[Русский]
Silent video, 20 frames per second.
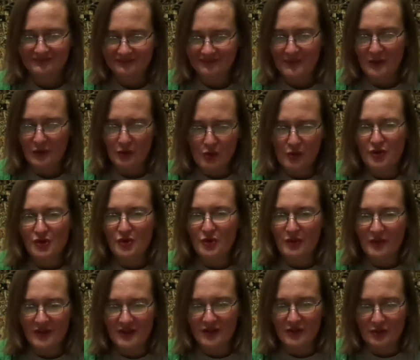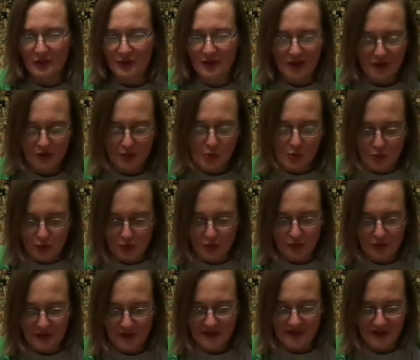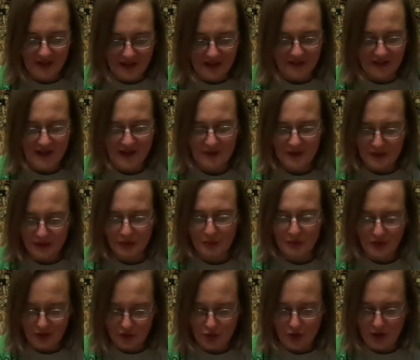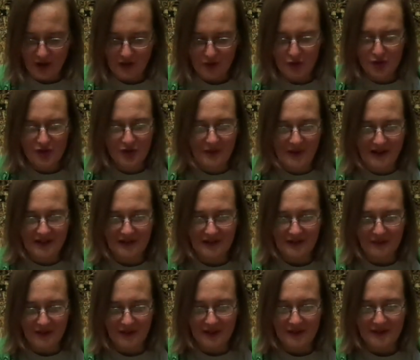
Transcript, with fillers: лужу увидят только лужу, только грязь, да, вот, ну ничего хорошего они не видят.